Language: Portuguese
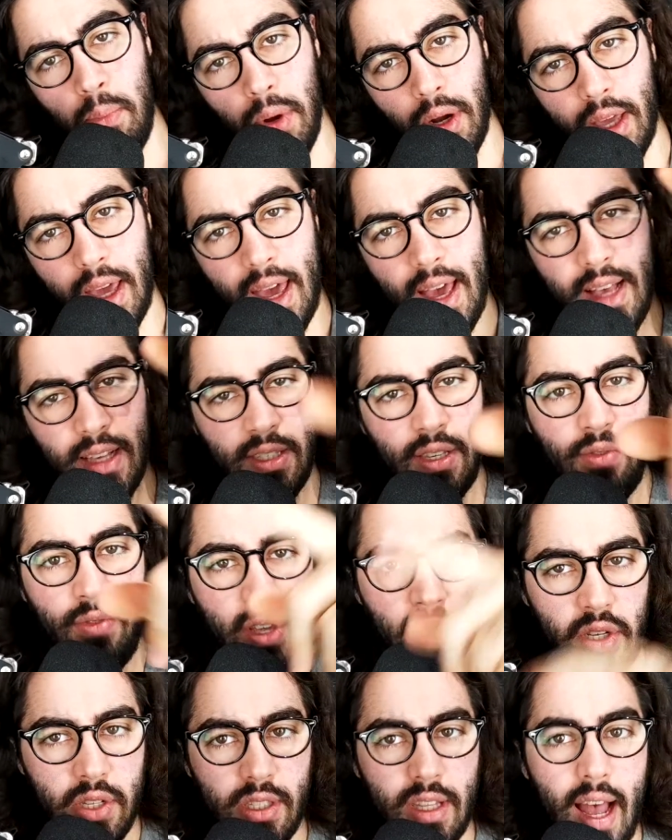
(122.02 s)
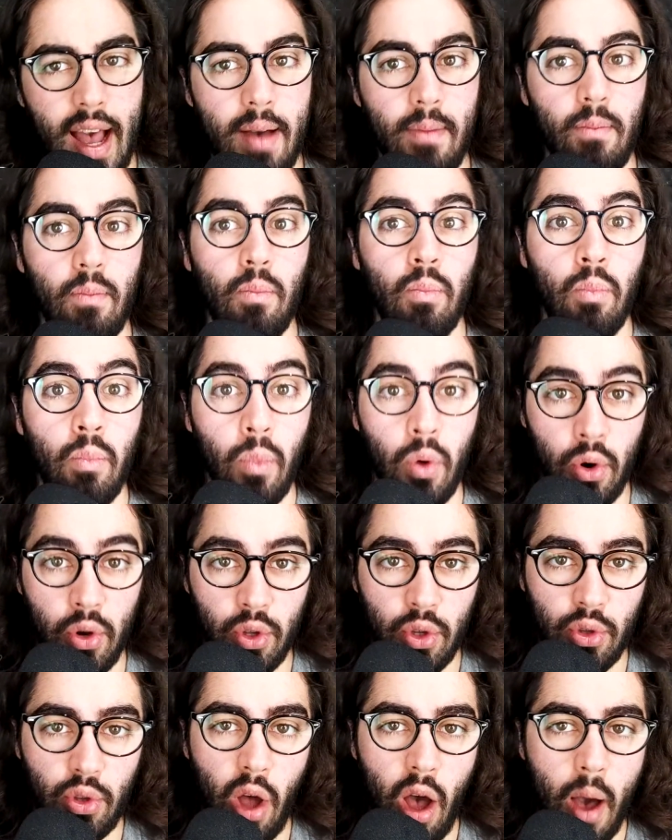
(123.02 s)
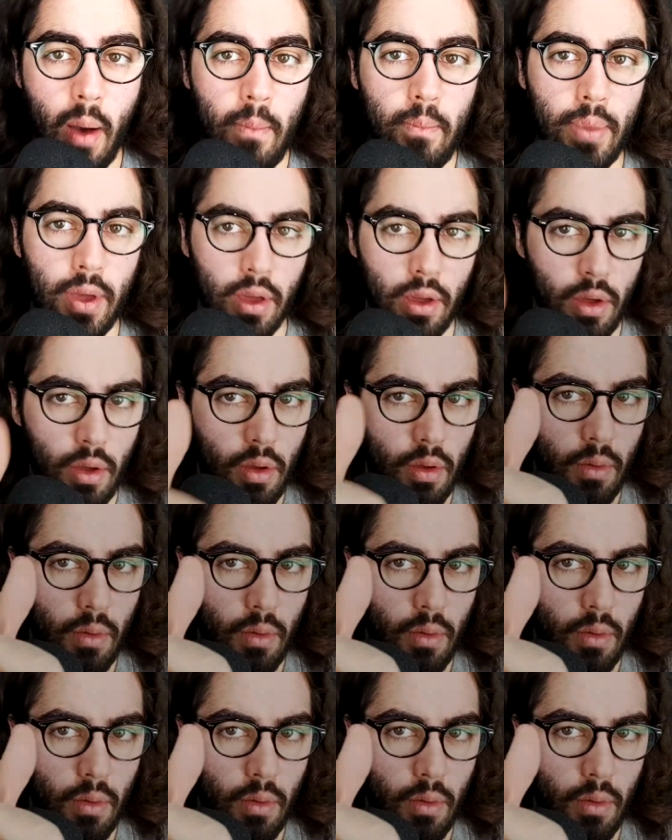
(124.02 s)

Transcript: porque esse vídeo está muito top,